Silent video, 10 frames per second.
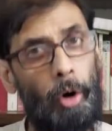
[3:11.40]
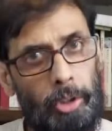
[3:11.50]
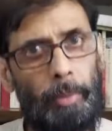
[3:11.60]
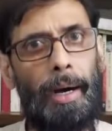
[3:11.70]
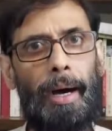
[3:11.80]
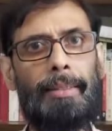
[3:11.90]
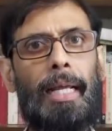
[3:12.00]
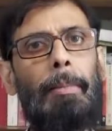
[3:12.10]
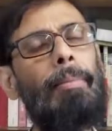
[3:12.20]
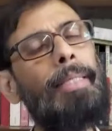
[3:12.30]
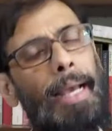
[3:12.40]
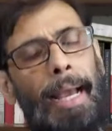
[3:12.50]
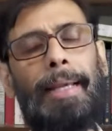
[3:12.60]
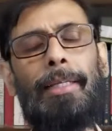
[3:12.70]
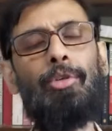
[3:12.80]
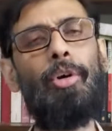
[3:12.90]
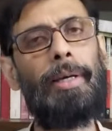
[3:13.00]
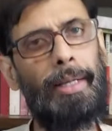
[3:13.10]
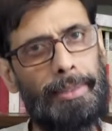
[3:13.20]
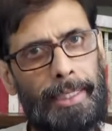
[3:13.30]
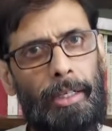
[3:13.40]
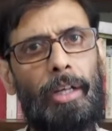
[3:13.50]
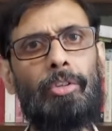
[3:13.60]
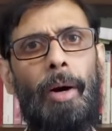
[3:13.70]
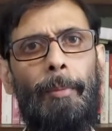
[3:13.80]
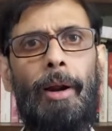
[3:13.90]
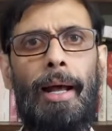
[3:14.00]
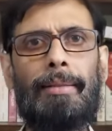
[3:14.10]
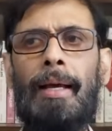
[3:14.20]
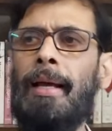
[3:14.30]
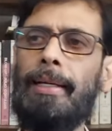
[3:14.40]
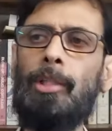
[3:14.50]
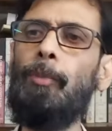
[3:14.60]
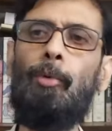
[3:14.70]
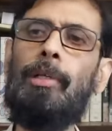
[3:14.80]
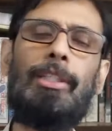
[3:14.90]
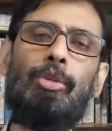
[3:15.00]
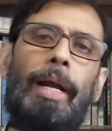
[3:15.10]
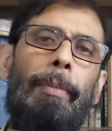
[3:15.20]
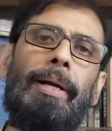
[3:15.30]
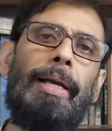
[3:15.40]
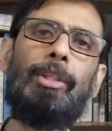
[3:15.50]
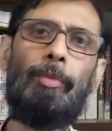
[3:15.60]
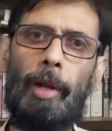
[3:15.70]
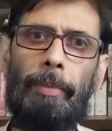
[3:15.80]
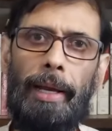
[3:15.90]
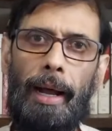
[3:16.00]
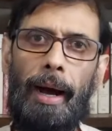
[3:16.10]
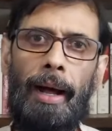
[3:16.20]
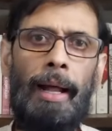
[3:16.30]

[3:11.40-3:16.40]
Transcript: অথবা তারা ভাবছে হ্যাঁ কিছু লোকের কাছে এটা হয়তো অপরাধ কিন্তু পুলিশ তো আর আমাকে কিছু বলবে না